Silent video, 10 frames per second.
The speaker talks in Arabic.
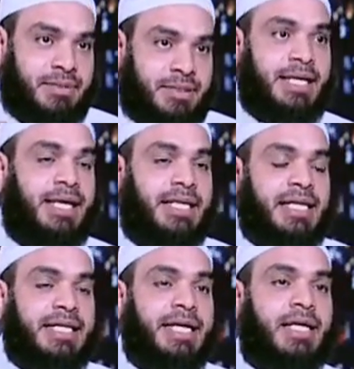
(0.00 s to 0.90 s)
ان
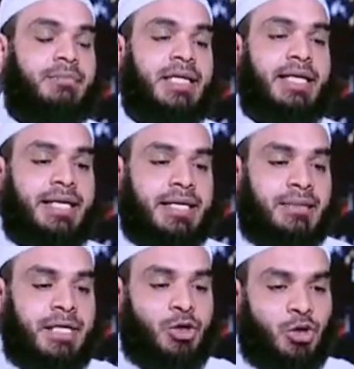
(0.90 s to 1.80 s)
هذا الكلام
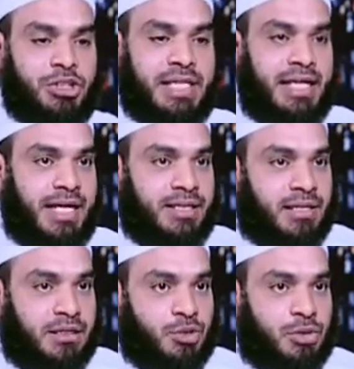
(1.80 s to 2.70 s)
حينما يقتل هذا
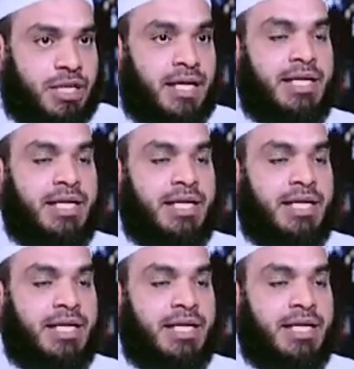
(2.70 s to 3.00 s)
الرجل